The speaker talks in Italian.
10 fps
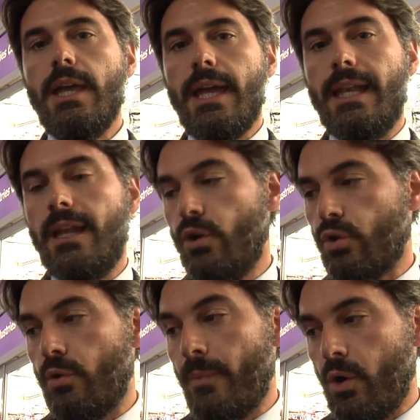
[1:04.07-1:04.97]
e le
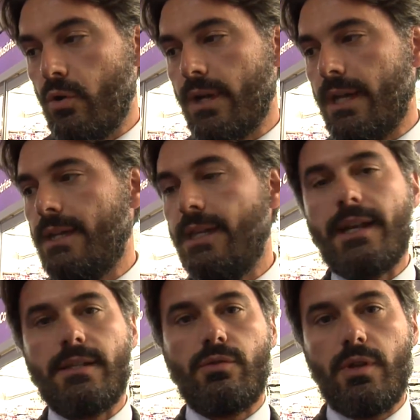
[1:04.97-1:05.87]
loro omologhe nel
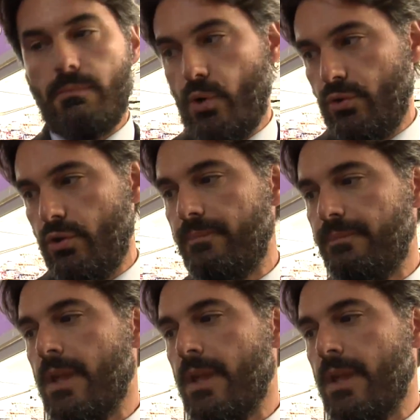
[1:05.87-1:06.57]
resto del mondo.